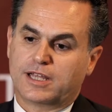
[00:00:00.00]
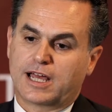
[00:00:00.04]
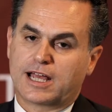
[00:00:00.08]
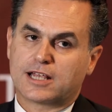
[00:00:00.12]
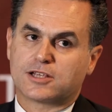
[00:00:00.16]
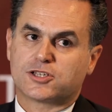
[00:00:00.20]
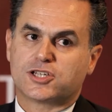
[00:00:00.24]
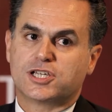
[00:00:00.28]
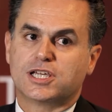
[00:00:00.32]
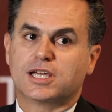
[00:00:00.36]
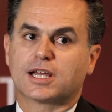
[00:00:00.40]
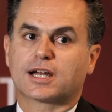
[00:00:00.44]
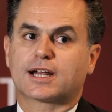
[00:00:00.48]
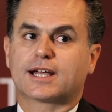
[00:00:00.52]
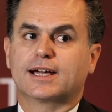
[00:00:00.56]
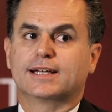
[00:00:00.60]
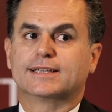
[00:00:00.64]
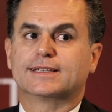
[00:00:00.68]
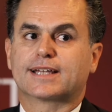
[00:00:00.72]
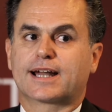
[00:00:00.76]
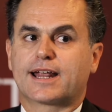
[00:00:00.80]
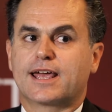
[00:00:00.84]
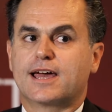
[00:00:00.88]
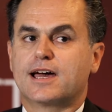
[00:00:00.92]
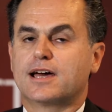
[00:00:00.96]
Da circa
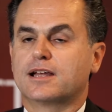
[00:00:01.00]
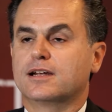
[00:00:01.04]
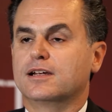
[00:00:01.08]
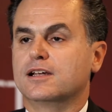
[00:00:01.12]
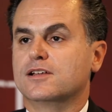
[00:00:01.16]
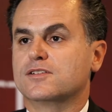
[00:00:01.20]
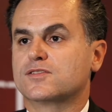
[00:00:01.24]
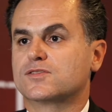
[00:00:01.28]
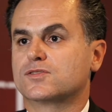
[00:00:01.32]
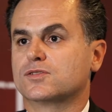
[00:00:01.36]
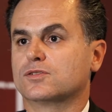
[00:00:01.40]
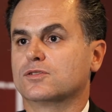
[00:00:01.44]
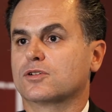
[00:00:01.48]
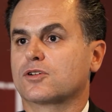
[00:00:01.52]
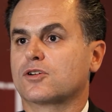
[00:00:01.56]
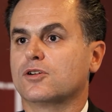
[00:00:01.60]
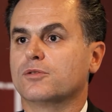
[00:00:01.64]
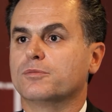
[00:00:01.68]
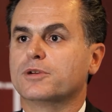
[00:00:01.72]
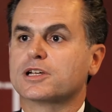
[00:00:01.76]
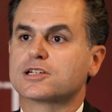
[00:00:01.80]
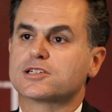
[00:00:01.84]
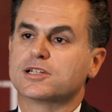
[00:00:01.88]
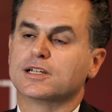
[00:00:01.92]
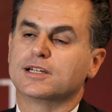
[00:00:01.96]
tre anni sono
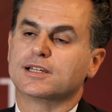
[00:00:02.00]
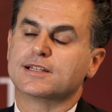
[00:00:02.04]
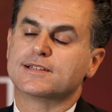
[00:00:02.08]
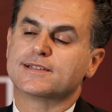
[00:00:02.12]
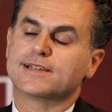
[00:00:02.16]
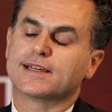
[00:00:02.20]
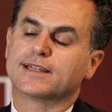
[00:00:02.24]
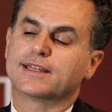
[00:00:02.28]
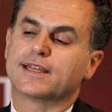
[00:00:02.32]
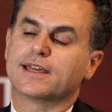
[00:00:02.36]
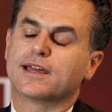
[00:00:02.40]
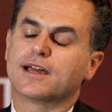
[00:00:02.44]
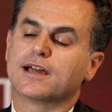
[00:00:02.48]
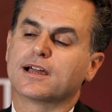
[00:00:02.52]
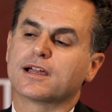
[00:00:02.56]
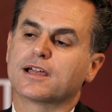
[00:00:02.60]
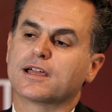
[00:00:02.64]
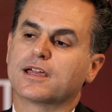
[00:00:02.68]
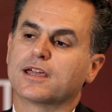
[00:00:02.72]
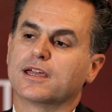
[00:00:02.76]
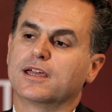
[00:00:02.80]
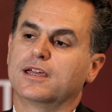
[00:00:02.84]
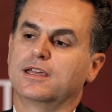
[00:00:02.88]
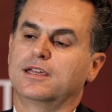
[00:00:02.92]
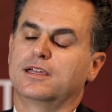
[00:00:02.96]
commercializzate
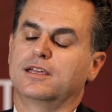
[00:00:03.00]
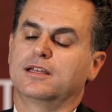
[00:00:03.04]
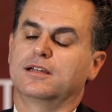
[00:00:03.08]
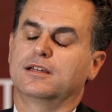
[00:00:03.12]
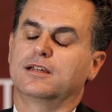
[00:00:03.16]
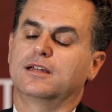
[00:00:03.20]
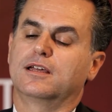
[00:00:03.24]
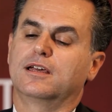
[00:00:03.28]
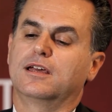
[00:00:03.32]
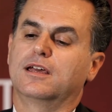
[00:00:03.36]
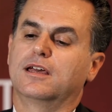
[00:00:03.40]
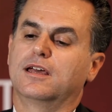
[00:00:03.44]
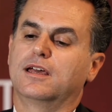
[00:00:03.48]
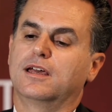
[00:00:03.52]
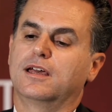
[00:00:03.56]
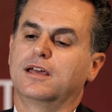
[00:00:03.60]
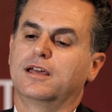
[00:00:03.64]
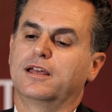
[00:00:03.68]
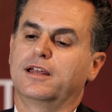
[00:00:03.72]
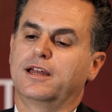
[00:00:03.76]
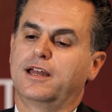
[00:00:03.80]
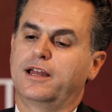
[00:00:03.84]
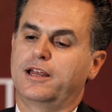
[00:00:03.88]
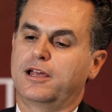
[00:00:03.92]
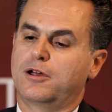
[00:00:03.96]
anche in,
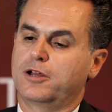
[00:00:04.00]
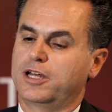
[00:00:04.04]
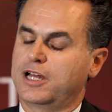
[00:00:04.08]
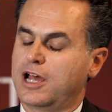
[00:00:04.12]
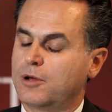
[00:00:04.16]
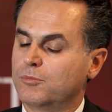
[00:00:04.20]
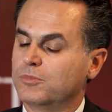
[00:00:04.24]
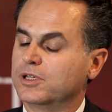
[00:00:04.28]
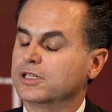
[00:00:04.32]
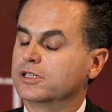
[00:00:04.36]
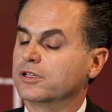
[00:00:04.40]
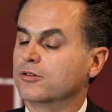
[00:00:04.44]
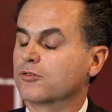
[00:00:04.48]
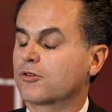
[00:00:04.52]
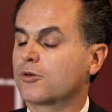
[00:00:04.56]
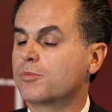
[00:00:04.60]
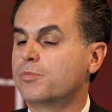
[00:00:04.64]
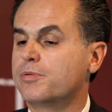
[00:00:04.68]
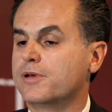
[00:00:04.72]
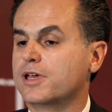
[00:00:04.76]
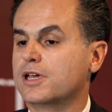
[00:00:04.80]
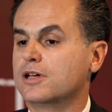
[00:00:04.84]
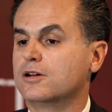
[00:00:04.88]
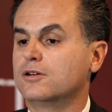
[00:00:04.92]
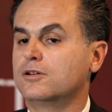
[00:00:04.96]
eh, in ambito
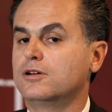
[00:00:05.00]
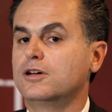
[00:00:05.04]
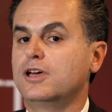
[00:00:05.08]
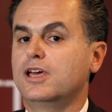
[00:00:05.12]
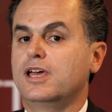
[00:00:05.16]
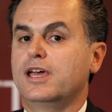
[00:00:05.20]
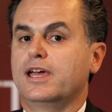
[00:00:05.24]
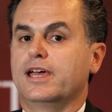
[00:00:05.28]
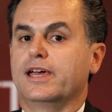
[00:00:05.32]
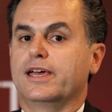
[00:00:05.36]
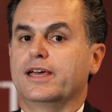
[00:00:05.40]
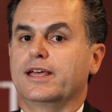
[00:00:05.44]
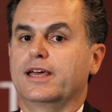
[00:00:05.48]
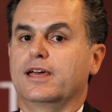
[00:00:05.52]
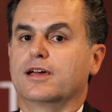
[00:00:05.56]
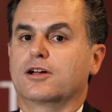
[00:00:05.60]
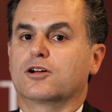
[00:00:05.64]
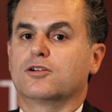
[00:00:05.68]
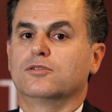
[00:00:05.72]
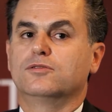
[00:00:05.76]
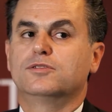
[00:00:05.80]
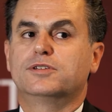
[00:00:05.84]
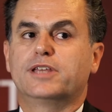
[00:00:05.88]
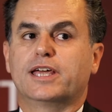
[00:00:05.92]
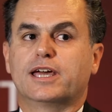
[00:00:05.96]
europeo e
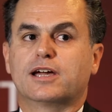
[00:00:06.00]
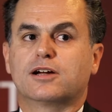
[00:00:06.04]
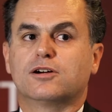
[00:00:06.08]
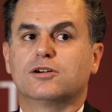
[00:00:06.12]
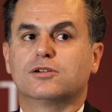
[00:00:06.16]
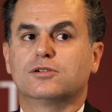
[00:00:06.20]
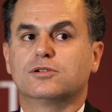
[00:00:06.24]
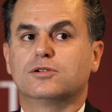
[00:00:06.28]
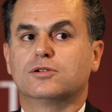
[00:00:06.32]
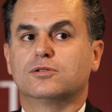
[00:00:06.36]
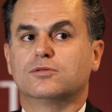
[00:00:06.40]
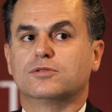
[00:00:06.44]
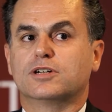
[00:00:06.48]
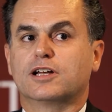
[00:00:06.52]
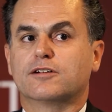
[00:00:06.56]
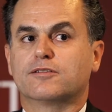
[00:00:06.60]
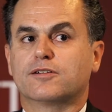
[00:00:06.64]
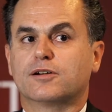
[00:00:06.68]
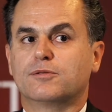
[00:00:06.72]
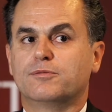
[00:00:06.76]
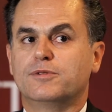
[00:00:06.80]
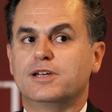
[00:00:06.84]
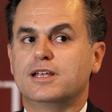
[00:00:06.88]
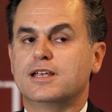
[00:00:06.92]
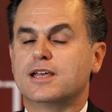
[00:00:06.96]
contengono una
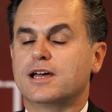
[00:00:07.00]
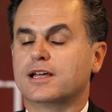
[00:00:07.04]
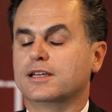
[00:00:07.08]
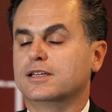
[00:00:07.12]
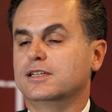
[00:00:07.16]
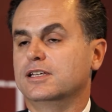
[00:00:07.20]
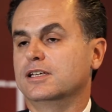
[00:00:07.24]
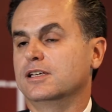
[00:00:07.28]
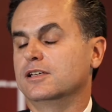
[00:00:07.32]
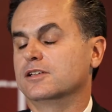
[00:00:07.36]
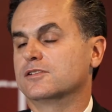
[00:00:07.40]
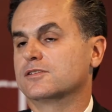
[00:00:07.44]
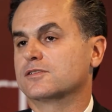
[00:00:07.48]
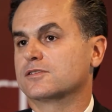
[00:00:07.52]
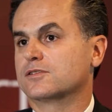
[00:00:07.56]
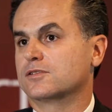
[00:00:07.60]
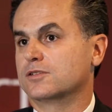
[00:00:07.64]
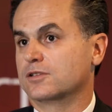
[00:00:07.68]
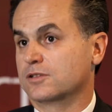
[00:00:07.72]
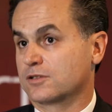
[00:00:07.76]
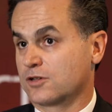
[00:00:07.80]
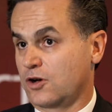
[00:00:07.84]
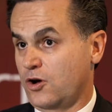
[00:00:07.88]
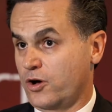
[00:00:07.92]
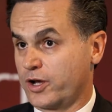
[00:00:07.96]
famiglia di
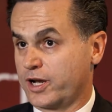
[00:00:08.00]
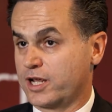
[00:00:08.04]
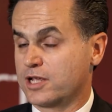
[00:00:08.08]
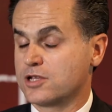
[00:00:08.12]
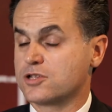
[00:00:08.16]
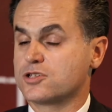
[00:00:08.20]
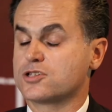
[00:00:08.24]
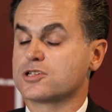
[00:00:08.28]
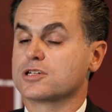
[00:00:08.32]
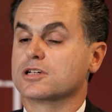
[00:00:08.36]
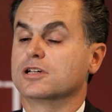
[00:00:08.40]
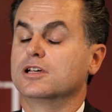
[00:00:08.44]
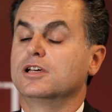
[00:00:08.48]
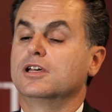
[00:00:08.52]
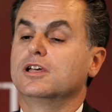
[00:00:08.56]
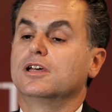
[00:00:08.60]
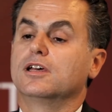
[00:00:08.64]
storage